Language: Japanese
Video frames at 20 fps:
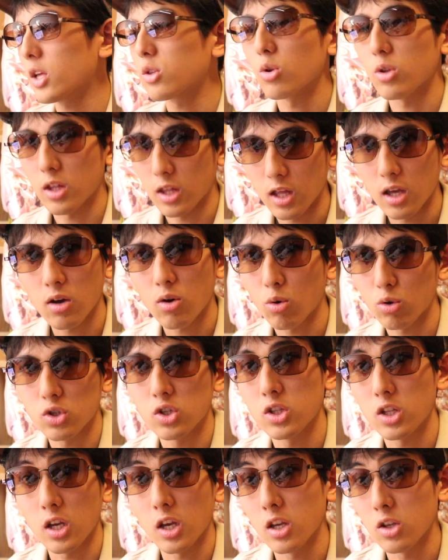後でね、個
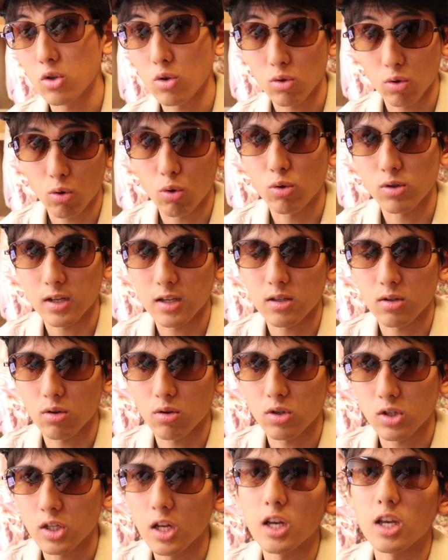人的にちょっと考察
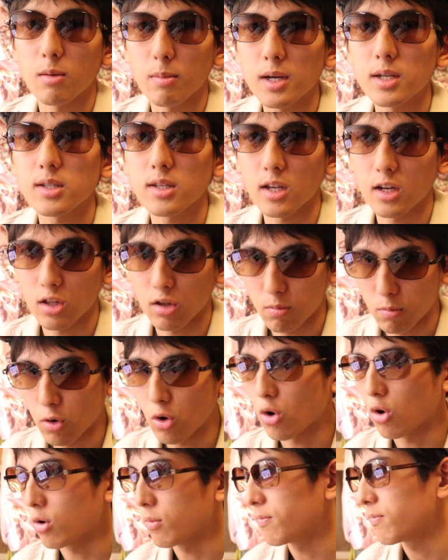をしていきますけれど
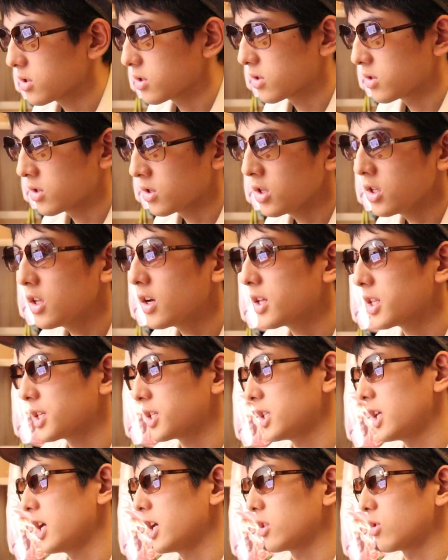も、続いては
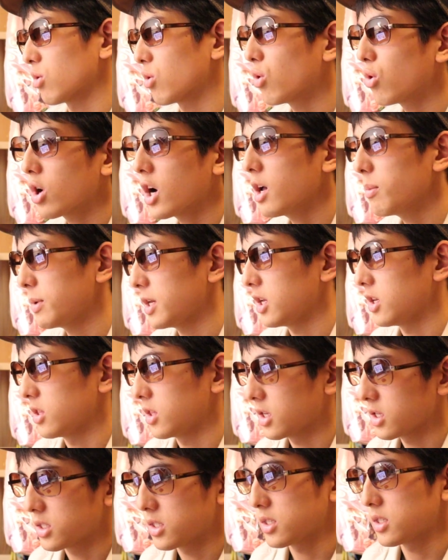ですね、公開日
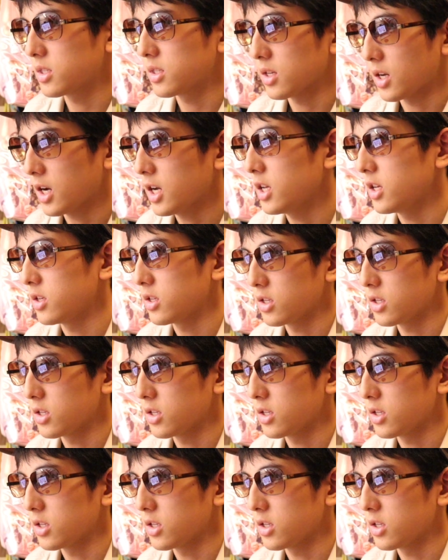です。はい、